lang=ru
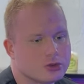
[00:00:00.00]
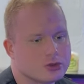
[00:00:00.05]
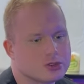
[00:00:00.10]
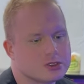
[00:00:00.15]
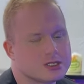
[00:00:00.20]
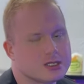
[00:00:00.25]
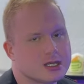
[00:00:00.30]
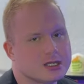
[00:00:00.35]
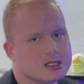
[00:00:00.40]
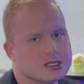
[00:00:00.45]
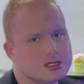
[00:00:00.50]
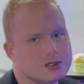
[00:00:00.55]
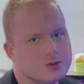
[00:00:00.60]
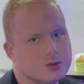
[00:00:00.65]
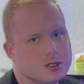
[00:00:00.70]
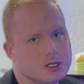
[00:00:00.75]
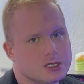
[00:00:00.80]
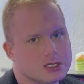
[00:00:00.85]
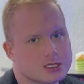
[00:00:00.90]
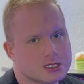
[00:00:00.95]
То есть надо
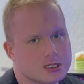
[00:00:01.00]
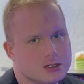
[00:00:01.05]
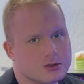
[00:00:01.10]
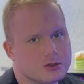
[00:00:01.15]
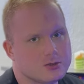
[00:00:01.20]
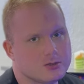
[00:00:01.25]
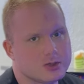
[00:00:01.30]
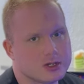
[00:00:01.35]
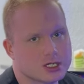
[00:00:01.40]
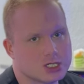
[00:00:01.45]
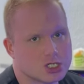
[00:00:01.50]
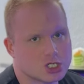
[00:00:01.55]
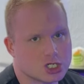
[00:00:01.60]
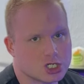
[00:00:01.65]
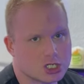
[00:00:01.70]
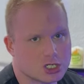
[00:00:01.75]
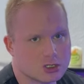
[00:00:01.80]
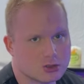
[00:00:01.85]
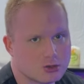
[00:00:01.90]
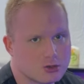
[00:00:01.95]
дифференцировать
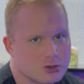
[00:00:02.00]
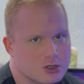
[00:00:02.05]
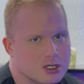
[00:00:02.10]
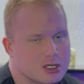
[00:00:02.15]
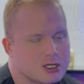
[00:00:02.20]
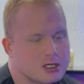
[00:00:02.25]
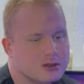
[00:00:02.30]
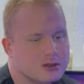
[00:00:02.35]
причину